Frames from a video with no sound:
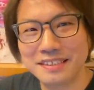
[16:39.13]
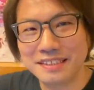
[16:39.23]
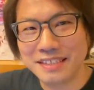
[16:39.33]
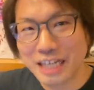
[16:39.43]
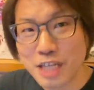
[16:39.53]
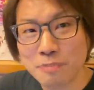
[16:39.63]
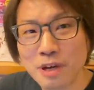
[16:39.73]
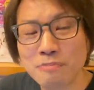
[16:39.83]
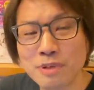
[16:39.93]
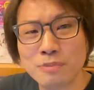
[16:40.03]

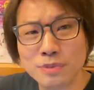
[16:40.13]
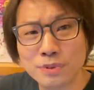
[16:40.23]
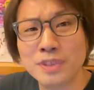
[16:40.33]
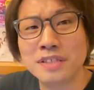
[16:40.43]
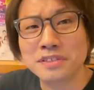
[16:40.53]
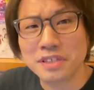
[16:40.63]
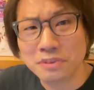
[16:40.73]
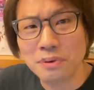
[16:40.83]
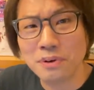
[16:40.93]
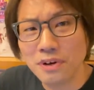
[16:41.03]
キャリーパインパインもそうなんですけ
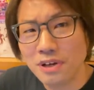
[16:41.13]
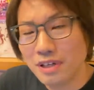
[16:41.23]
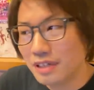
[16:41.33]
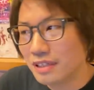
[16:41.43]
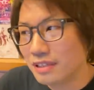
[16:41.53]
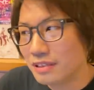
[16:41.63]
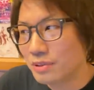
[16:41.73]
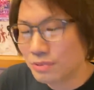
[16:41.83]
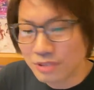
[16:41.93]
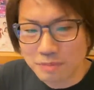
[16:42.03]
ど、
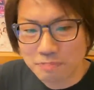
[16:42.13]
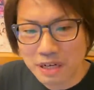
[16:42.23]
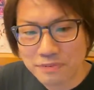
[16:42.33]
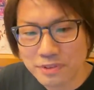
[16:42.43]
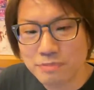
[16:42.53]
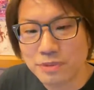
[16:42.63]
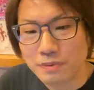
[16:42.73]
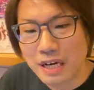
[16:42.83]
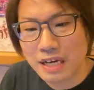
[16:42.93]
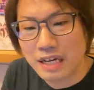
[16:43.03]
特に Perfume
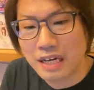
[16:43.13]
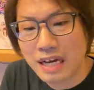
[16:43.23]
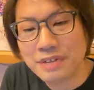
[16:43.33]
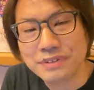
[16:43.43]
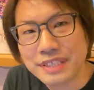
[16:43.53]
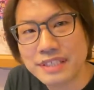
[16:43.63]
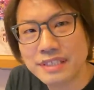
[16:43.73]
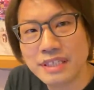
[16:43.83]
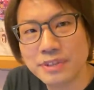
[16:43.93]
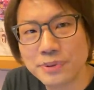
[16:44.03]
はある一
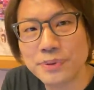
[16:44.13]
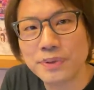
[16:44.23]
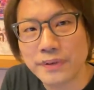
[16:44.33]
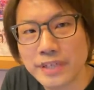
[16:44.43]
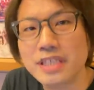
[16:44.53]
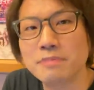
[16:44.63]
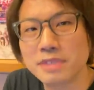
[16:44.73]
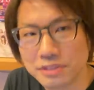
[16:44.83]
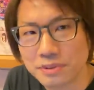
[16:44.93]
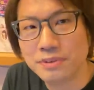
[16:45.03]
定の評価を得ていま
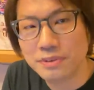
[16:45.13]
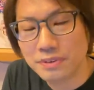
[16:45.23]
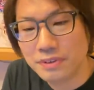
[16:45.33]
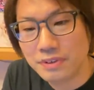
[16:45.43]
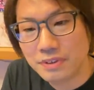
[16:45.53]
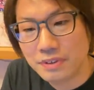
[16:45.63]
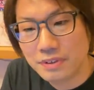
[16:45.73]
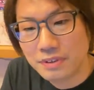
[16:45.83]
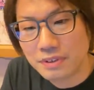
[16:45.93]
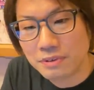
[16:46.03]
すよ。
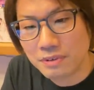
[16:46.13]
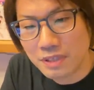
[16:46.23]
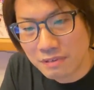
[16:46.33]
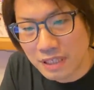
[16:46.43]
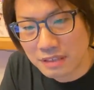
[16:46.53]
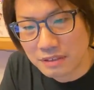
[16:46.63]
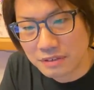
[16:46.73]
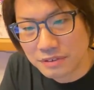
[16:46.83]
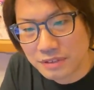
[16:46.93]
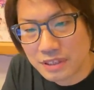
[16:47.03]
これは
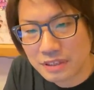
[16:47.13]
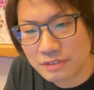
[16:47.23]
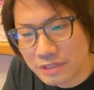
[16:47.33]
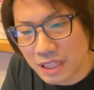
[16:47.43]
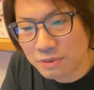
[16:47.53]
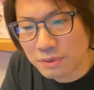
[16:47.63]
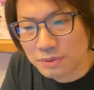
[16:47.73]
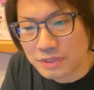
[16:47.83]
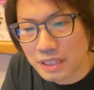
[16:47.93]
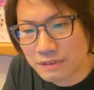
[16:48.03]
歌を
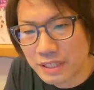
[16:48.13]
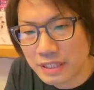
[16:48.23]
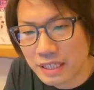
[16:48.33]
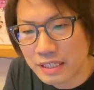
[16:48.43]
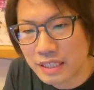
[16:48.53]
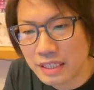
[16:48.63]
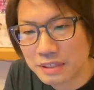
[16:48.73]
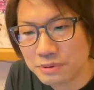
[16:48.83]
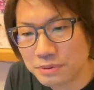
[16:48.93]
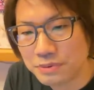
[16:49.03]
歌わない
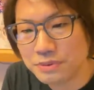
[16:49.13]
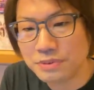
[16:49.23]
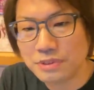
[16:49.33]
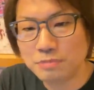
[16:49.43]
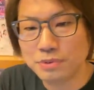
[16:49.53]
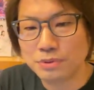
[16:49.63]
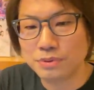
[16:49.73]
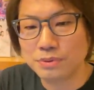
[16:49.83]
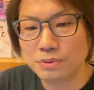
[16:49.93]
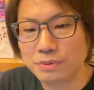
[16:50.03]
アイドルグループと
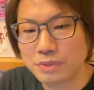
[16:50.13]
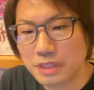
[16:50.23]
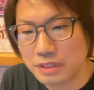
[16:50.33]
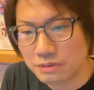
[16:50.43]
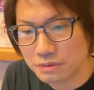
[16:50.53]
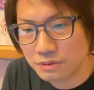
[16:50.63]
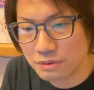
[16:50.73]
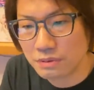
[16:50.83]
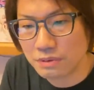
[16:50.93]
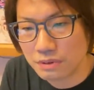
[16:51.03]
いうところで言う
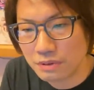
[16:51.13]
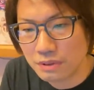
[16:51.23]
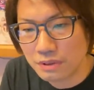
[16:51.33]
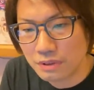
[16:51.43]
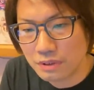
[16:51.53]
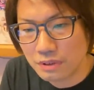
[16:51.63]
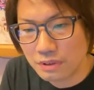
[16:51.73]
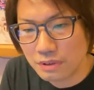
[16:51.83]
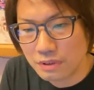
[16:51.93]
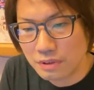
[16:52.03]
と、
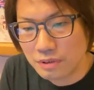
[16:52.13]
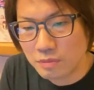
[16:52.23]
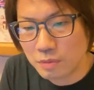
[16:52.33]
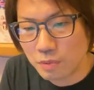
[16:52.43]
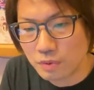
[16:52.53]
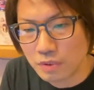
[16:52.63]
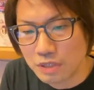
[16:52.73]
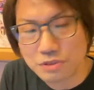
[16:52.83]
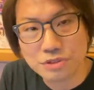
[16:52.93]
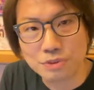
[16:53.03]
まあ僕はあ
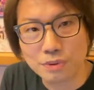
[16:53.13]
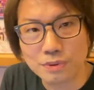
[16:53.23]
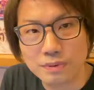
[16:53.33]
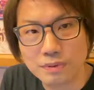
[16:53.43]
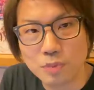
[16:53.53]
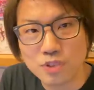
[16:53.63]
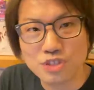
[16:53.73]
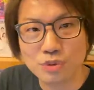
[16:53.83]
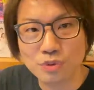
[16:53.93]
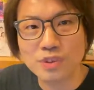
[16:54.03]
る種の
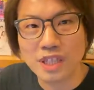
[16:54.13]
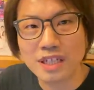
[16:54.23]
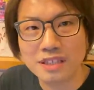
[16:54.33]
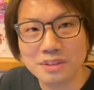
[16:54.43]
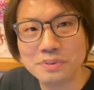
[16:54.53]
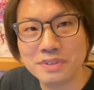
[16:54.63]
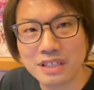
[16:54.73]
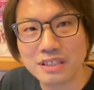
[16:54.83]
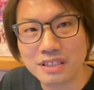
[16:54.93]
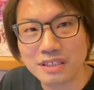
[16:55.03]
ポジション取ったなっていうふうには